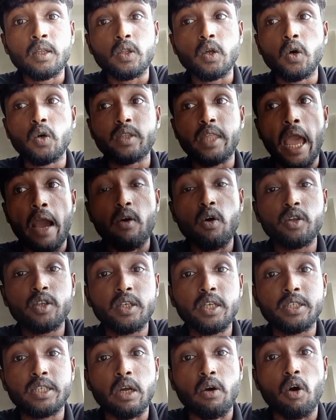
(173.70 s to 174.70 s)
তো দেখো
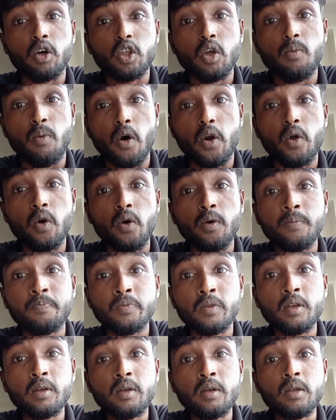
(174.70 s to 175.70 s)
জিনিসটা কত বড়
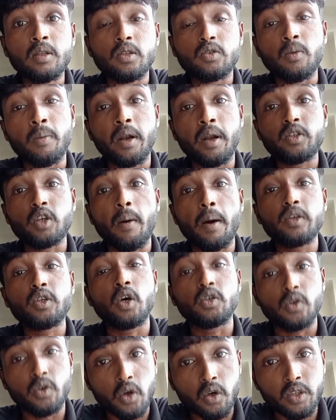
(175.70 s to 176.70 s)
তোমার সবাই
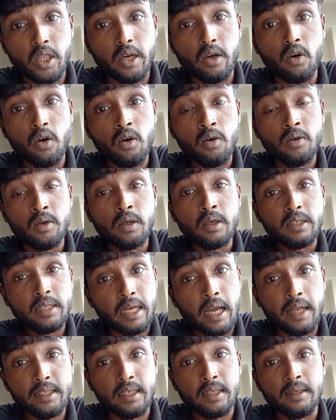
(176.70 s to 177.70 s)
সতর্ক থেকো
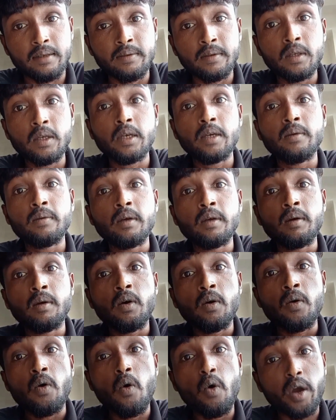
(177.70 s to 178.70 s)
ঠিক আছে
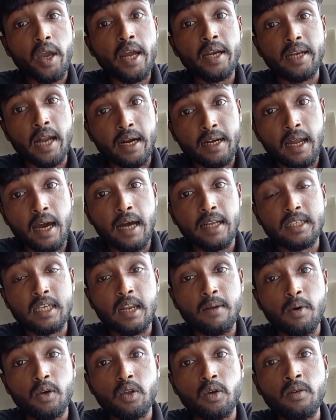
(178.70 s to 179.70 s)
ওকে টাটা
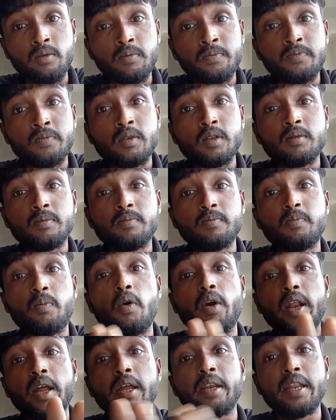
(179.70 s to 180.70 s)
আজকের মতন
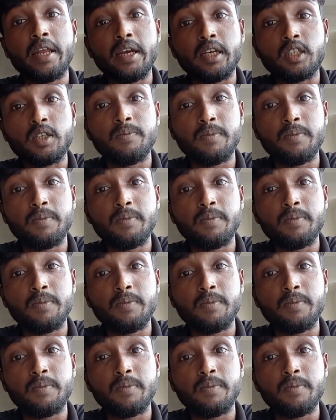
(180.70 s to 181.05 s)
পরে নেক্সট